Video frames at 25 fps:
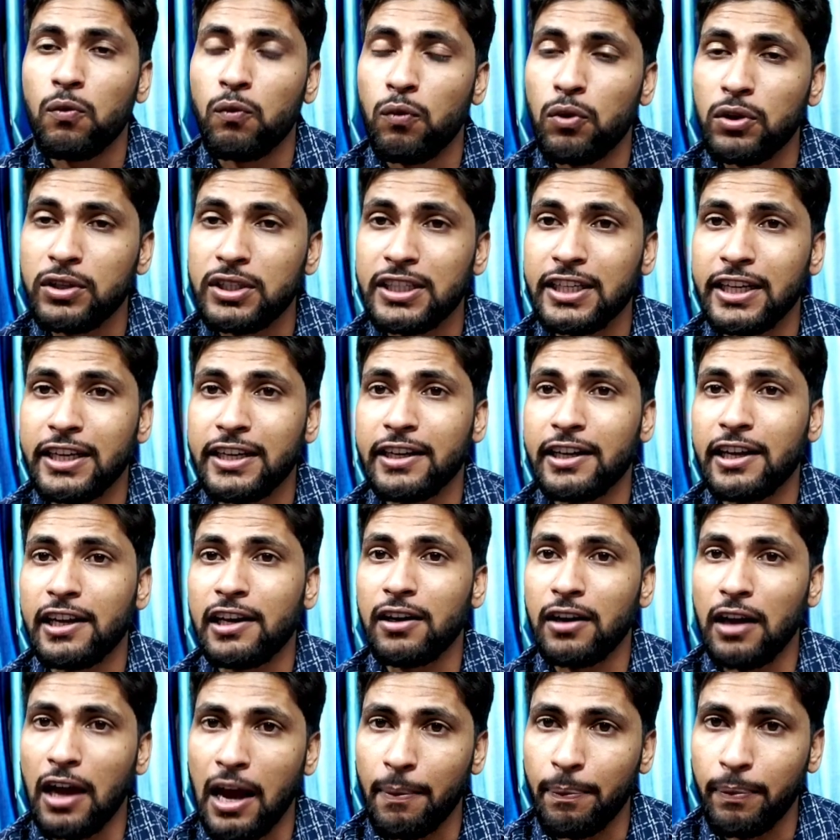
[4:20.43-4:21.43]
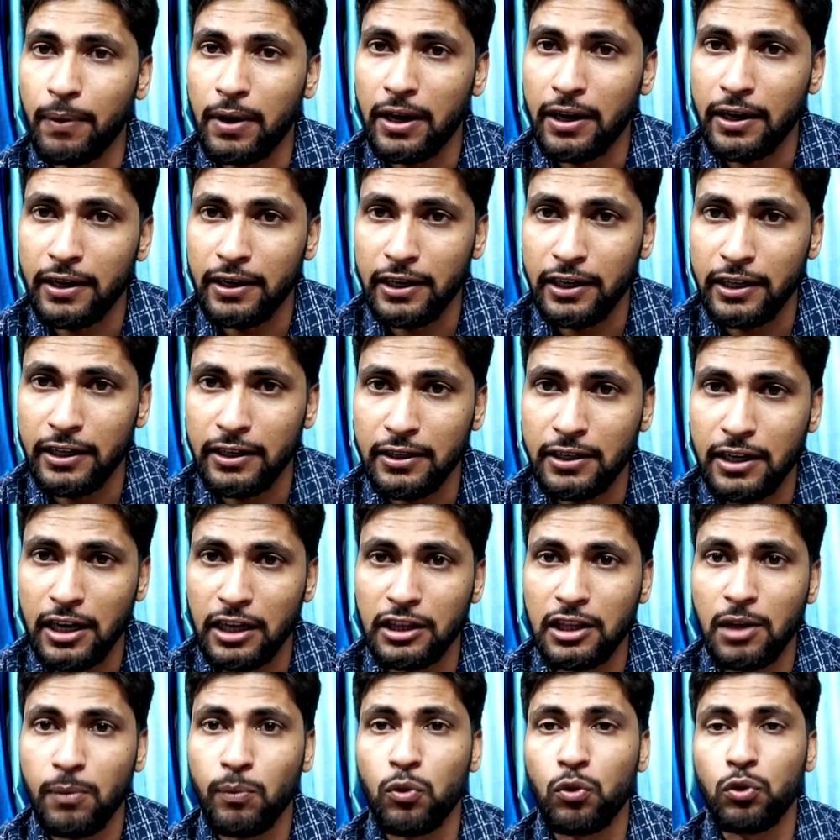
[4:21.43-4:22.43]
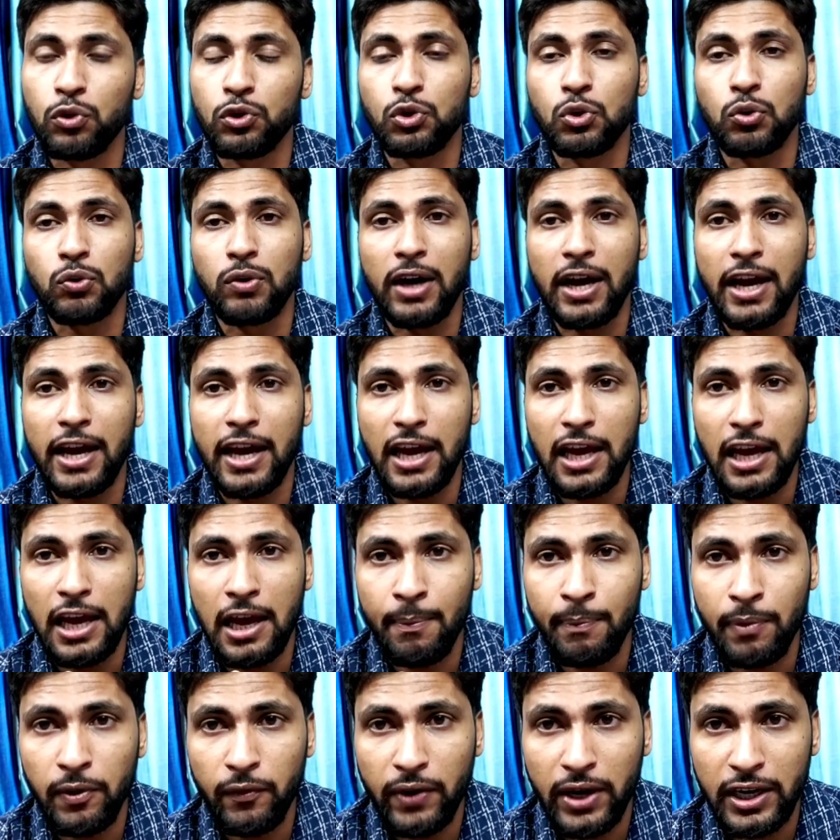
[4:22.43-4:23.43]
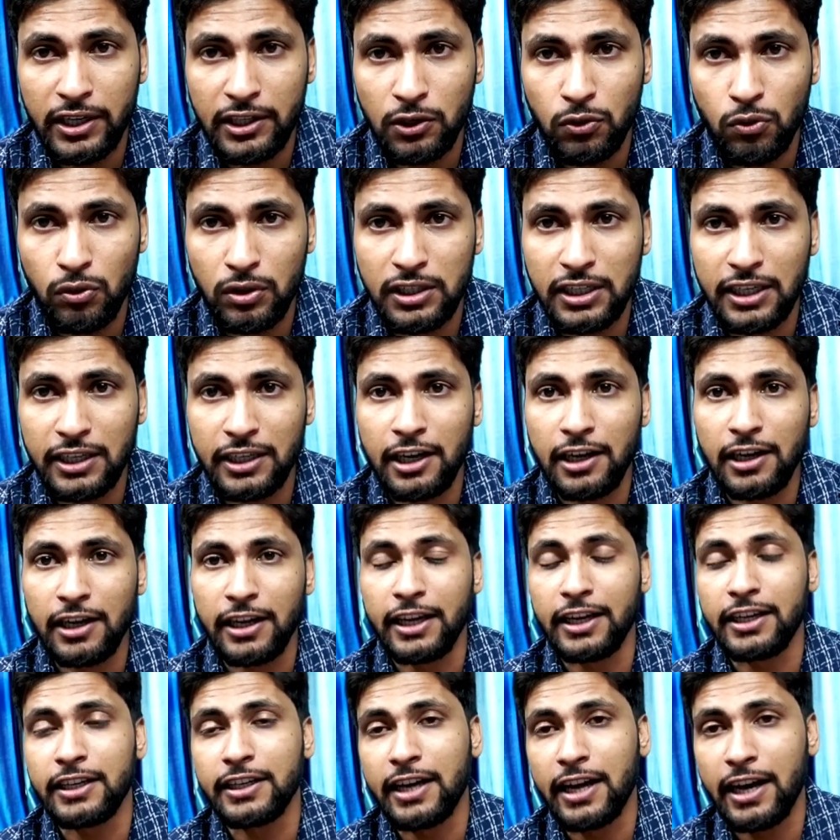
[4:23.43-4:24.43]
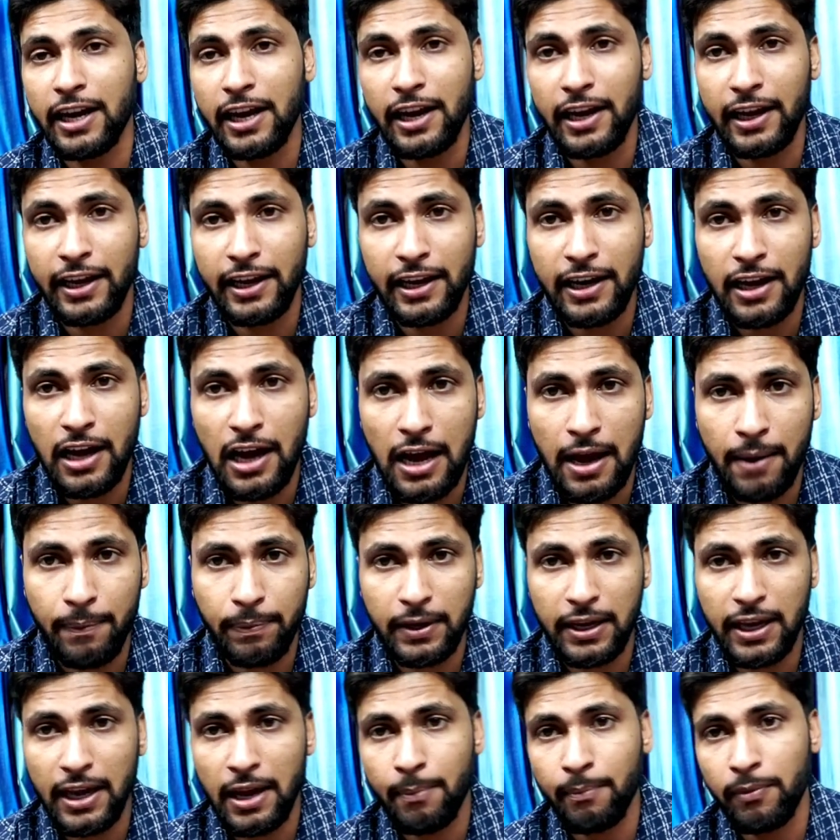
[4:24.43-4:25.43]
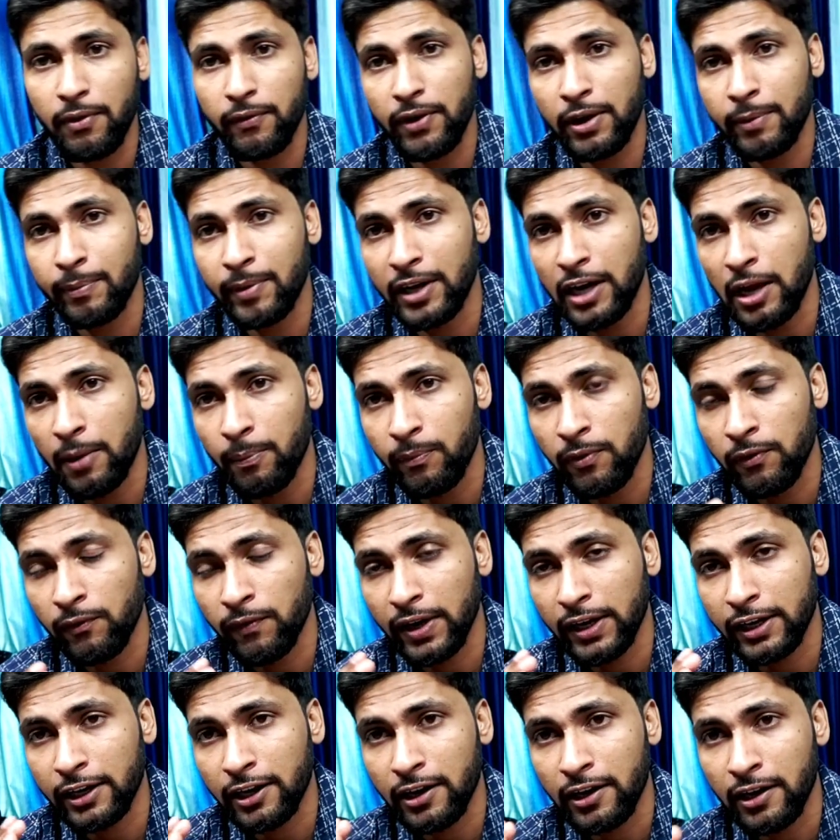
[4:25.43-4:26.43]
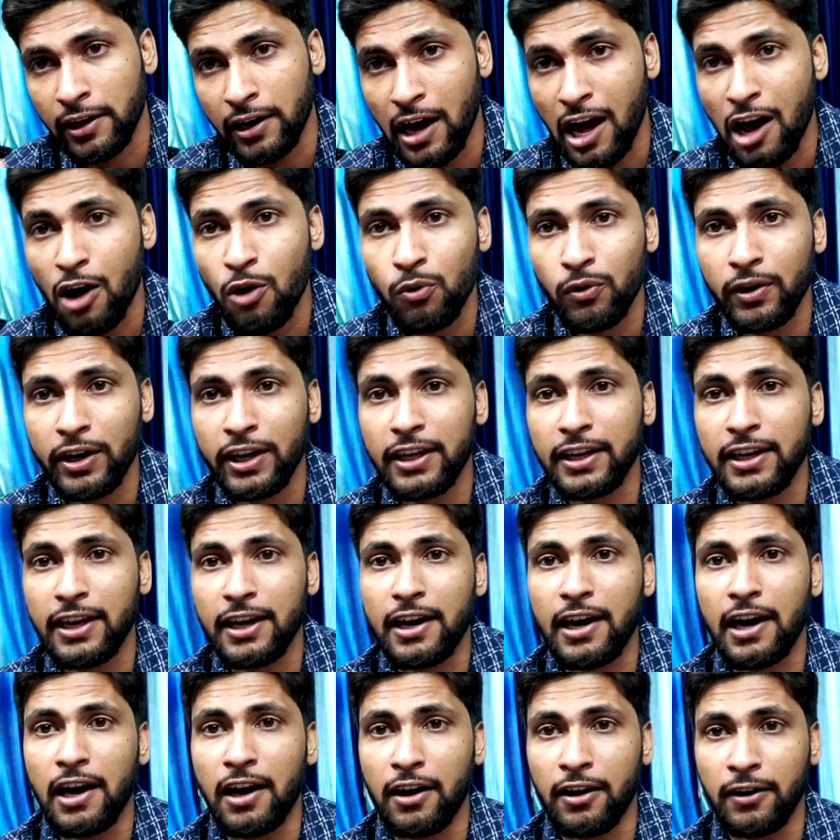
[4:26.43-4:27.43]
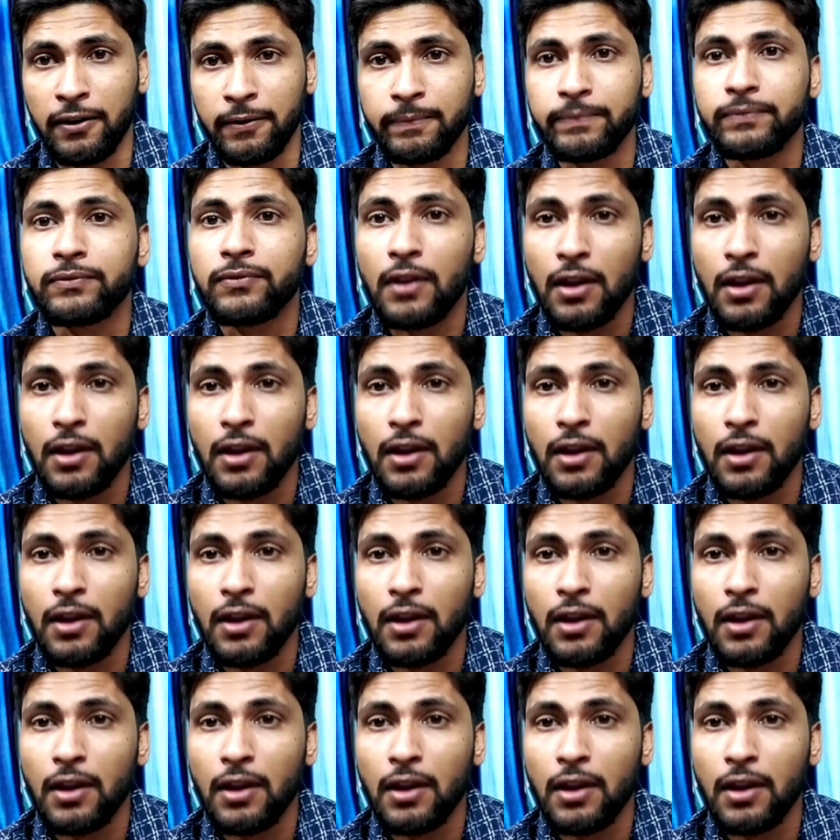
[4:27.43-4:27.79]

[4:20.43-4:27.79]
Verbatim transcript: वो सिग्नल आपका रिली ख़त्म हो चुका है एम्पलीफायर से कोई सिग्नल नहीं जा रहा है लेकिन आपके एम्पलीफायर में डैम्पिंग फैक्टर ना होने के कारण